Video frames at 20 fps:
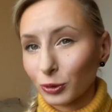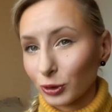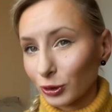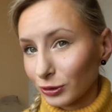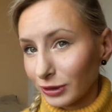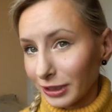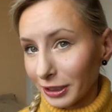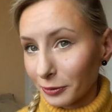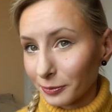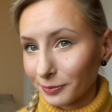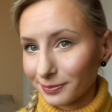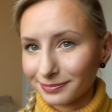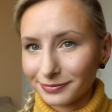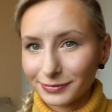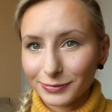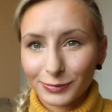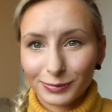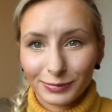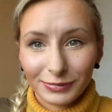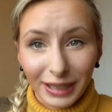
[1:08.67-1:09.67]
morodnik.
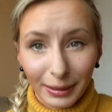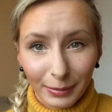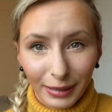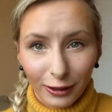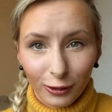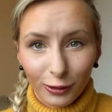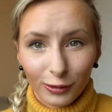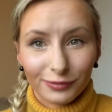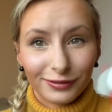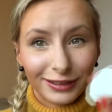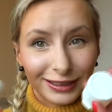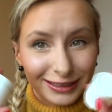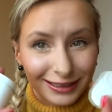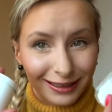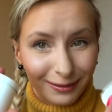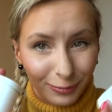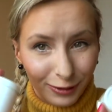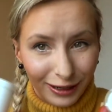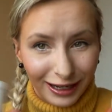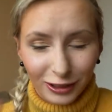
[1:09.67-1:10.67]
Nie ma go, więc
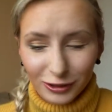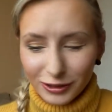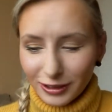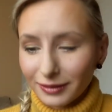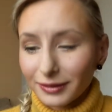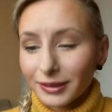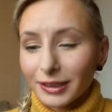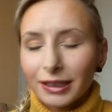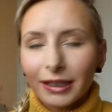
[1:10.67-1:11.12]
nie pokażę.